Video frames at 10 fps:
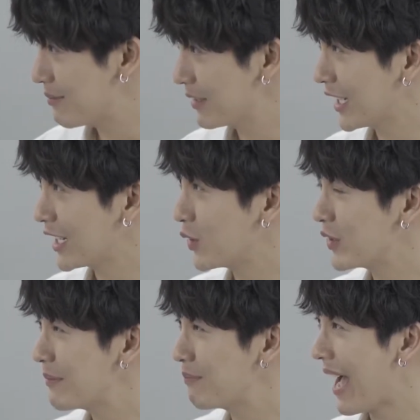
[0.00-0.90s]
นี่เพิ่งจะอายุ
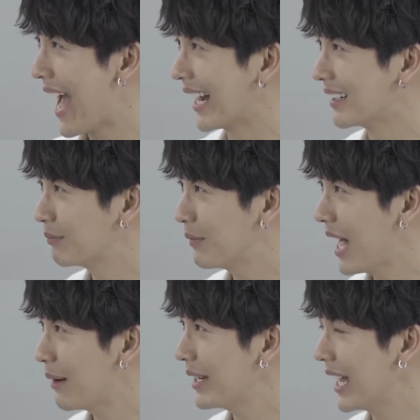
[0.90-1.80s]
ยี่สิบแปด
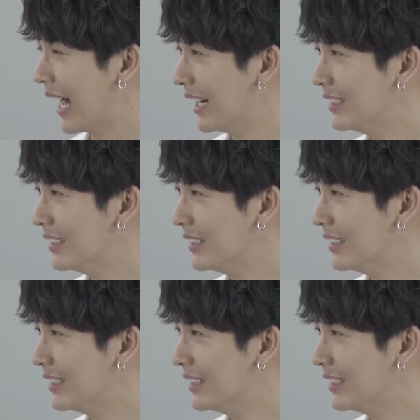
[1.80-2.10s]
มาแล้วเนี่ย